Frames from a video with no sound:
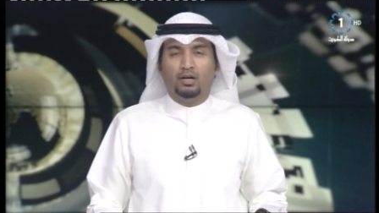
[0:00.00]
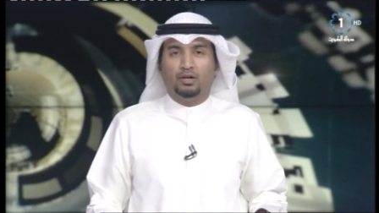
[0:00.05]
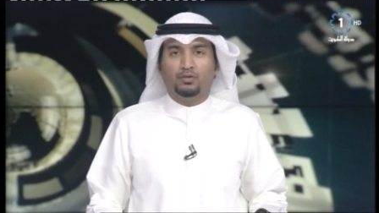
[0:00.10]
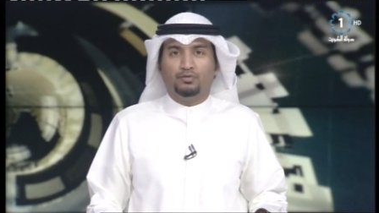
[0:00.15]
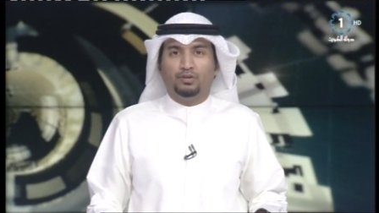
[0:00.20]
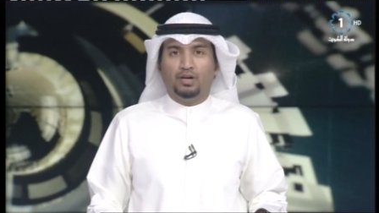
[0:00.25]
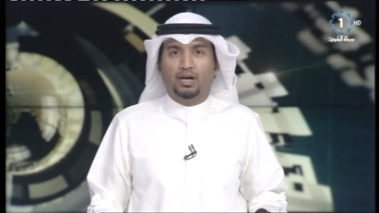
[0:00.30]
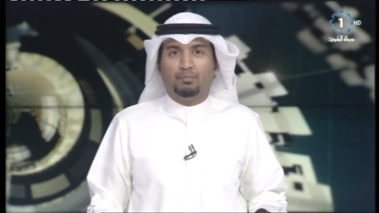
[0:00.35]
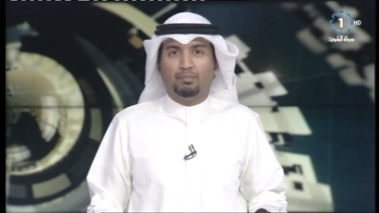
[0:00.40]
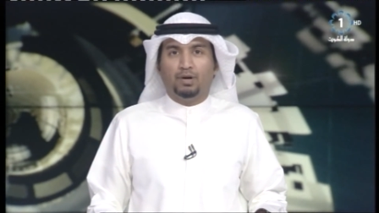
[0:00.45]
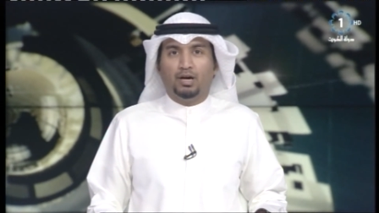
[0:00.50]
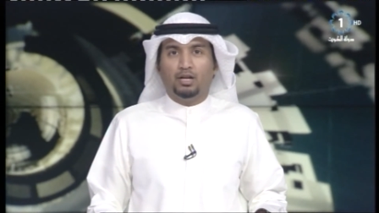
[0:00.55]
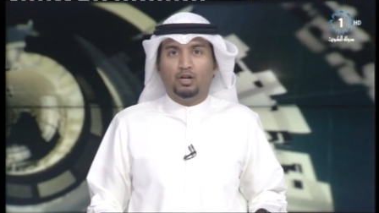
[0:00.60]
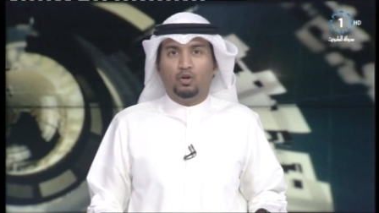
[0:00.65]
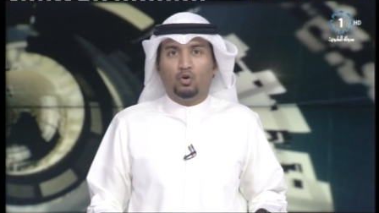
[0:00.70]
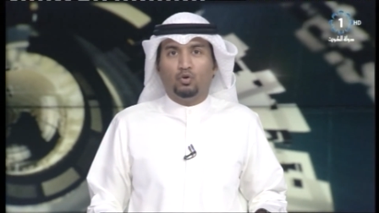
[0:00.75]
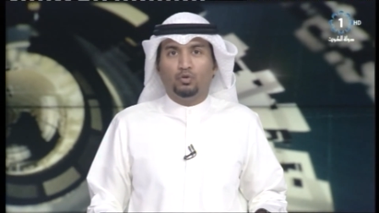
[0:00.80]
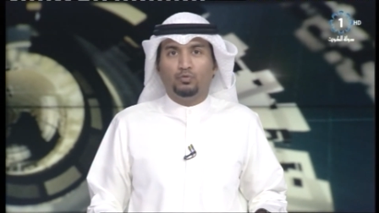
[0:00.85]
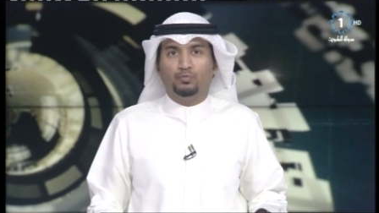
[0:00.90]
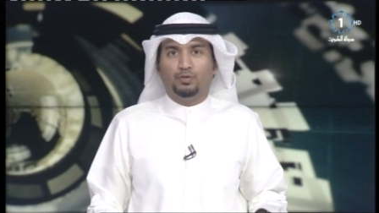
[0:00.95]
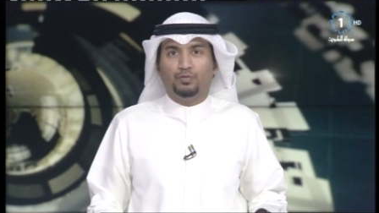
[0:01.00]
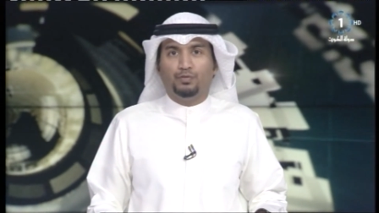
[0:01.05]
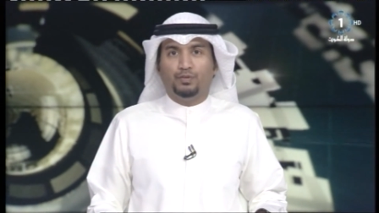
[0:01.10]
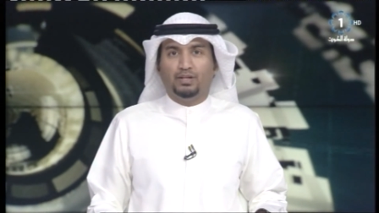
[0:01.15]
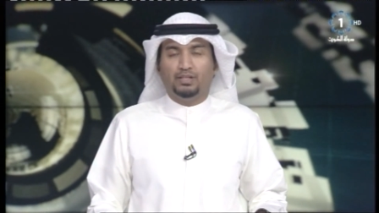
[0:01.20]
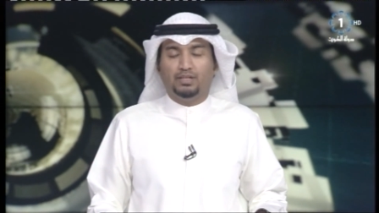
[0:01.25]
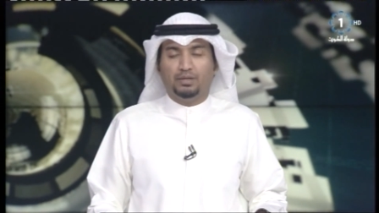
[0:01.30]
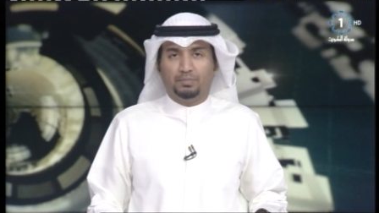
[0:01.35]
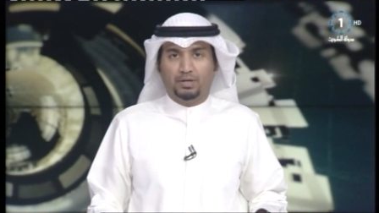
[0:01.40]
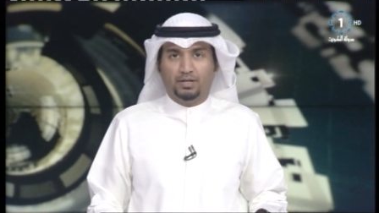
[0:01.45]
في أعمال العنف في
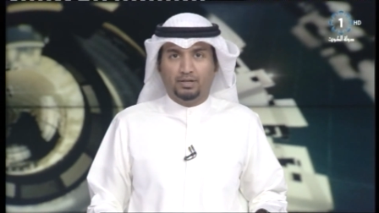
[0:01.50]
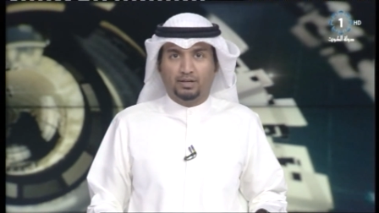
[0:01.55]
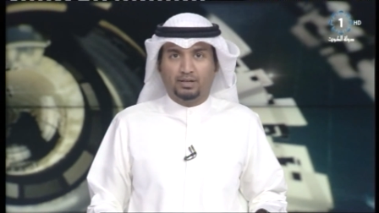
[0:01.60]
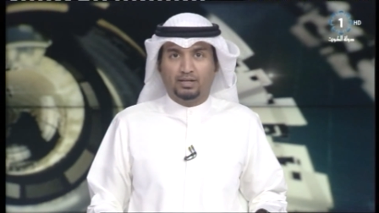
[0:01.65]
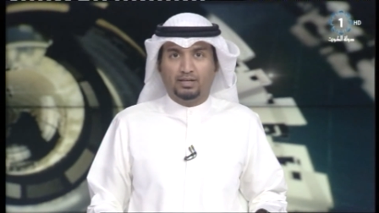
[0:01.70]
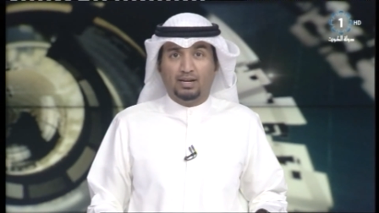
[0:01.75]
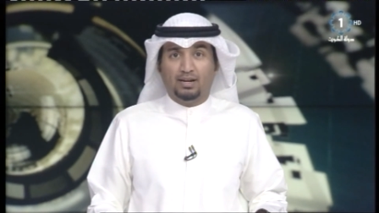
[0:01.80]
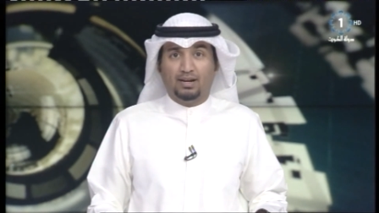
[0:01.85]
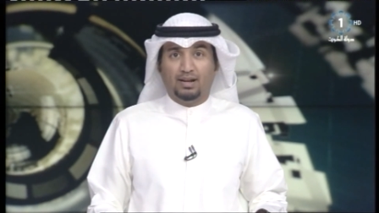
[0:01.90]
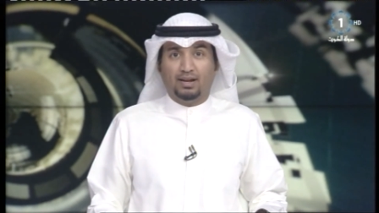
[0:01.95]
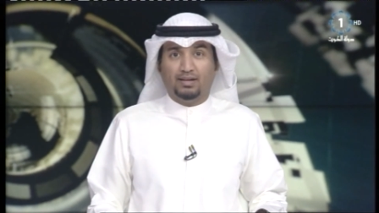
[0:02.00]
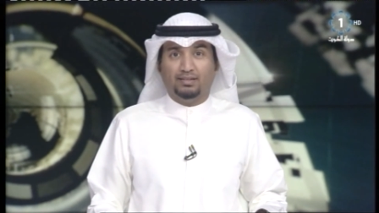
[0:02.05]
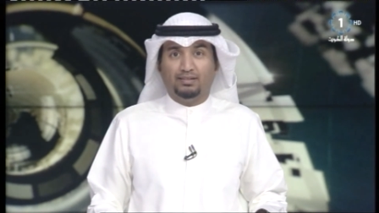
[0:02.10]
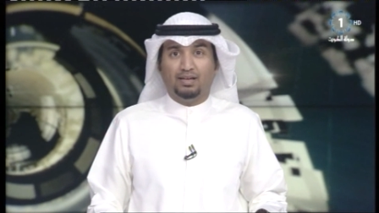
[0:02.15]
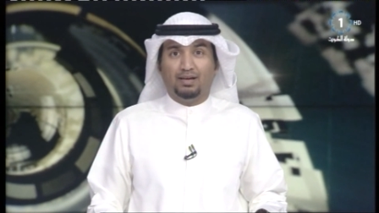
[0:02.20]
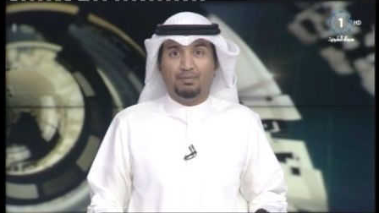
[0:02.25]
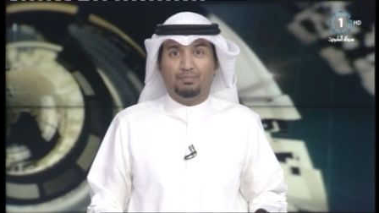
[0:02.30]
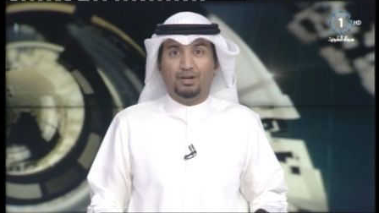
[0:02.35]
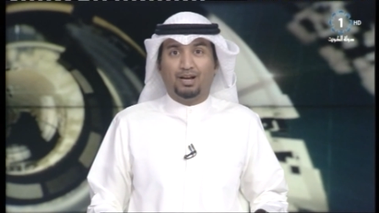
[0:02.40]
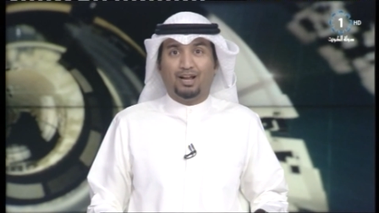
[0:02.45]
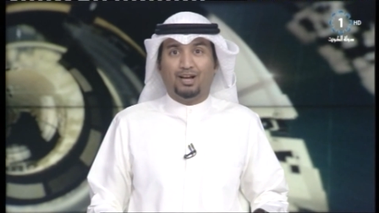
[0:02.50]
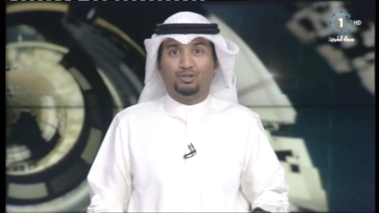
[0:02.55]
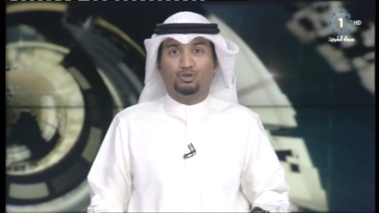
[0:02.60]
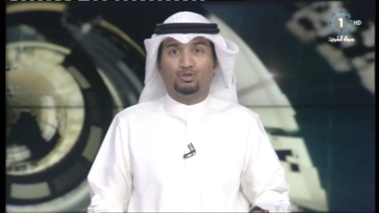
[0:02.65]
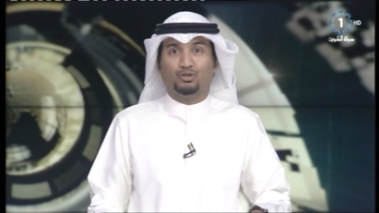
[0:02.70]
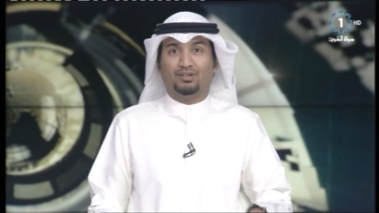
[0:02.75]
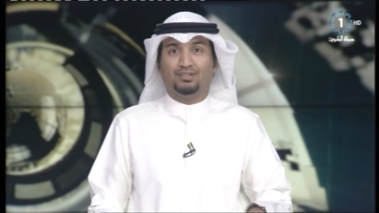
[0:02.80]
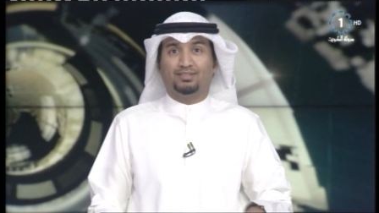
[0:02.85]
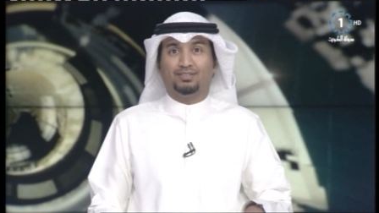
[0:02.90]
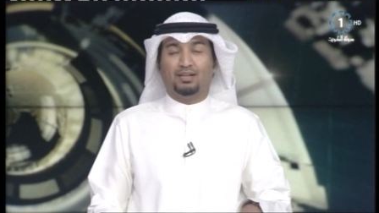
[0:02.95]
اليمن خلال الأيام
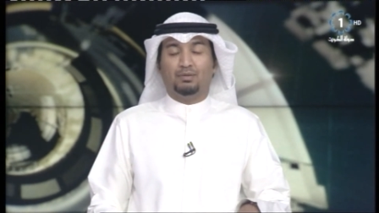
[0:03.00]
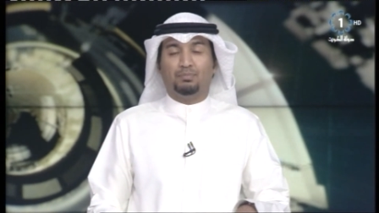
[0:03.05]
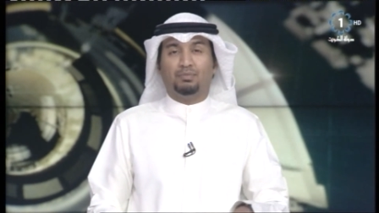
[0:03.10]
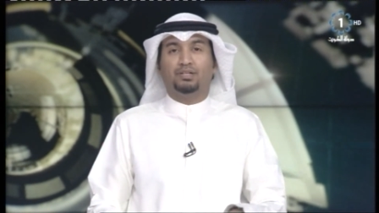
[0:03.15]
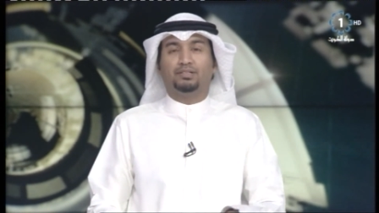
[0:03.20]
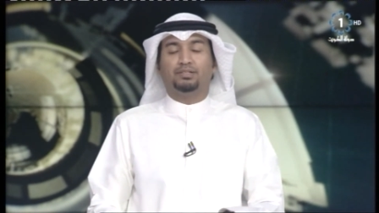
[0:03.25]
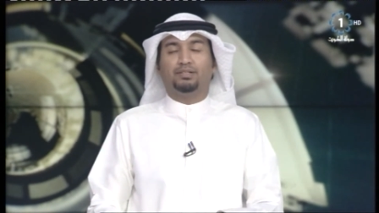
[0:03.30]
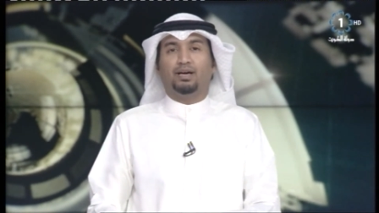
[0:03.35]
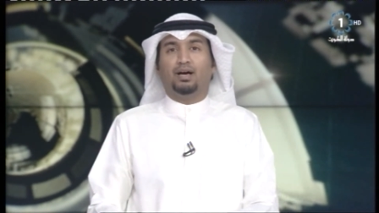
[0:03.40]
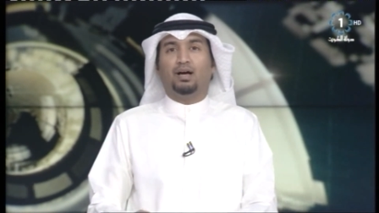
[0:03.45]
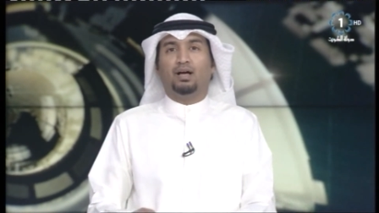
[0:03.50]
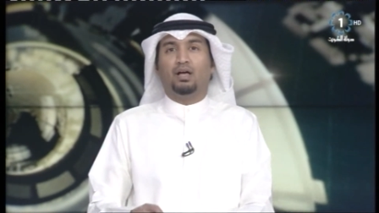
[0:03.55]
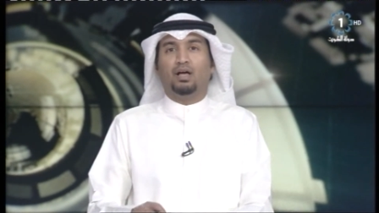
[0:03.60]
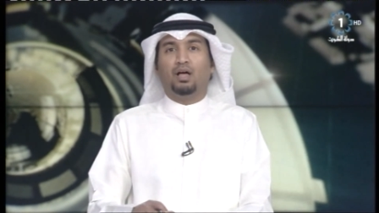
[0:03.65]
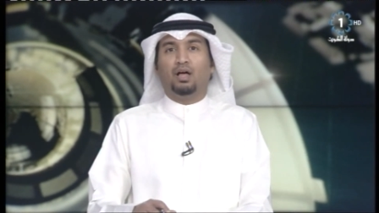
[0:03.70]
العشرة الماضية